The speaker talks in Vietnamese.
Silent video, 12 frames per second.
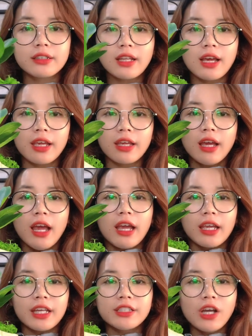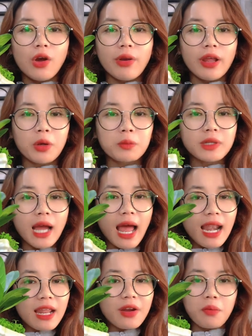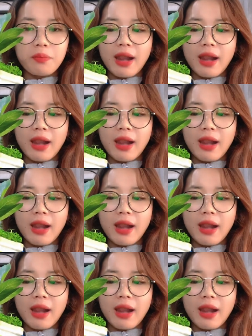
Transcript: đây cái chậu này cũng khá là độc